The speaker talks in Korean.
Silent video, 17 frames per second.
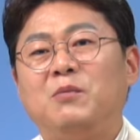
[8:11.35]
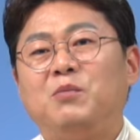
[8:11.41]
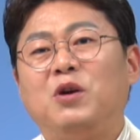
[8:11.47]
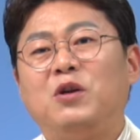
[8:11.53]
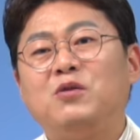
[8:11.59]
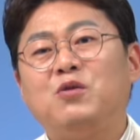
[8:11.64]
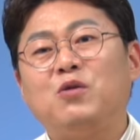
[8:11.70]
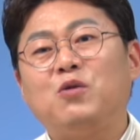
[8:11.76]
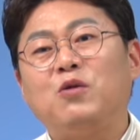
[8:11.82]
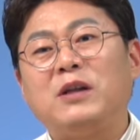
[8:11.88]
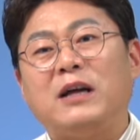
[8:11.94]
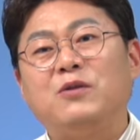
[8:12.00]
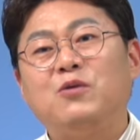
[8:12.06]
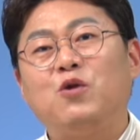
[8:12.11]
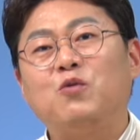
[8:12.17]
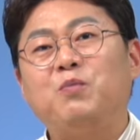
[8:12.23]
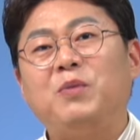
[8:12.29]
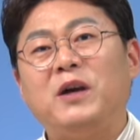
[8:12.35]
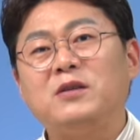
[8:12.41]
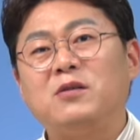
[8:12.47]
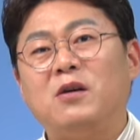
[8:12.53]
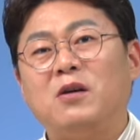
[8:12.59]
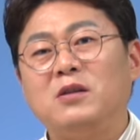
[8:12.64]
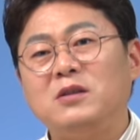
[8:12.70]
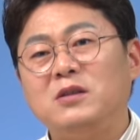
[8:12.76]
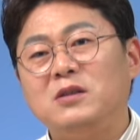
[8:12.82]
별도로 단독
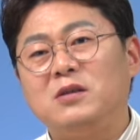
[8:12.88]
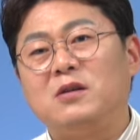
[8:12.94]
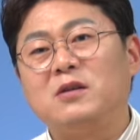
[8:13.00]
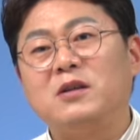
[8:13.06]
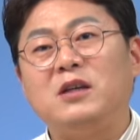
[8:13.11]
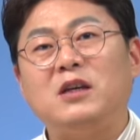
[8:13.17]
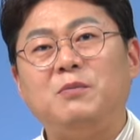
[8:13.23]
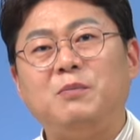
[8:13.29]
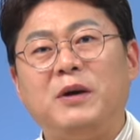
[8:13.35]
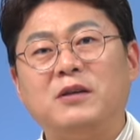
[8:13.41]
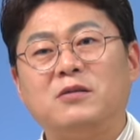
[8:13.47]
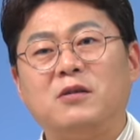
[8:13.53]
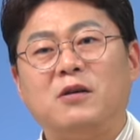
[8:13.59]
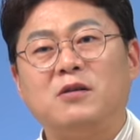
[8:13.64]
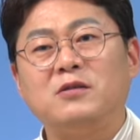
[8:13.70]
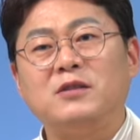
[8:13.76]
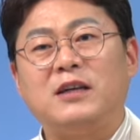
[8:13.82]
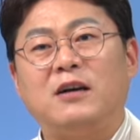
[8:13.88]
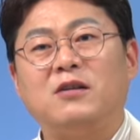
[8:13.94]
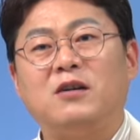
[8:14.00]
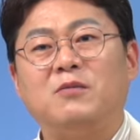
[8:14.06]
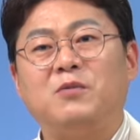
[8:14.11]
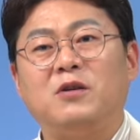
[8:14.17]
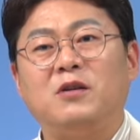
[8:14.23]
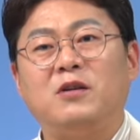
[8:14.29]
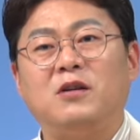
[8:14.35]
배선, 전기 배선
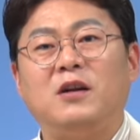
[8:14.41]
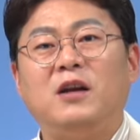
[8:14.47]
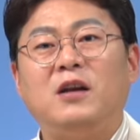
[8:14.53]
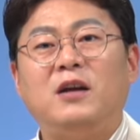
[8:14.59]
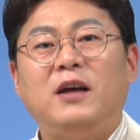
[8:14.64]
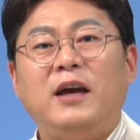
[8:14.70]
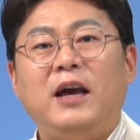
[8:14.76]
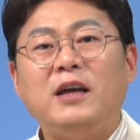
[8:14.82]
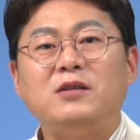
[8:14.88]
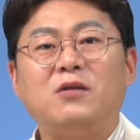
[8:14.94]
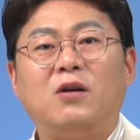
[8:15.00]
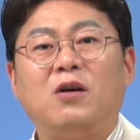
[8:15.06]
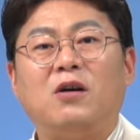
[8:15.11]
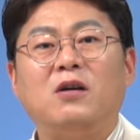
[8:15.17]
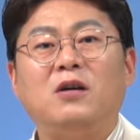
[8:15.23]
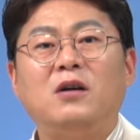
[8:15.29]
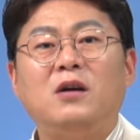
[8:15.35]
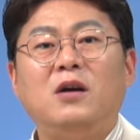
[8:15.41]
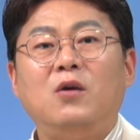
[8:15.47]
작업을 해서